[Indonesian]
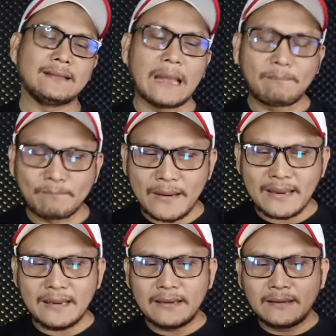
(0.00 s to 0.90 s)

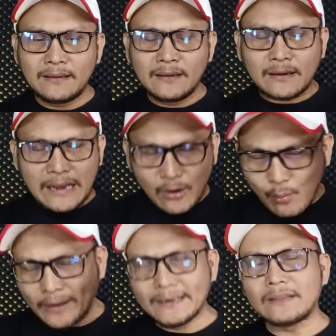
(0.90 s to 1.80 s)
Tapi
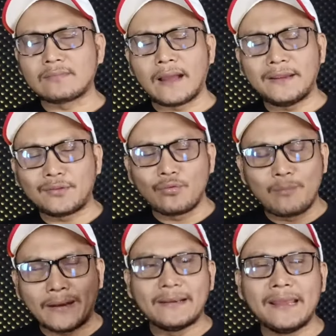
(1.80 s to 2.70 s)
kalau wanita itu
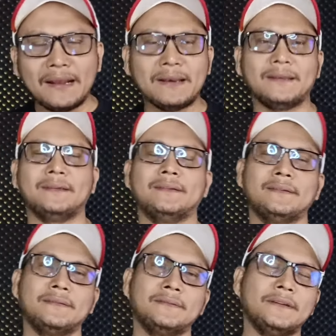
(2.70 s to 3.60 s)
mandiri,
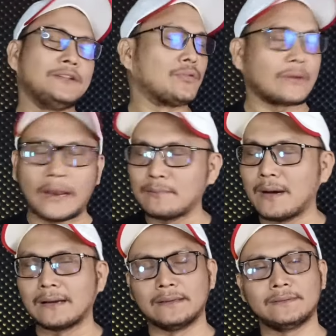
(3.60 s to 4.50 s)
itu keren
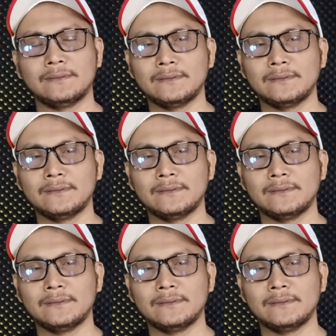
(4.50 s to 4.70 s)
banget.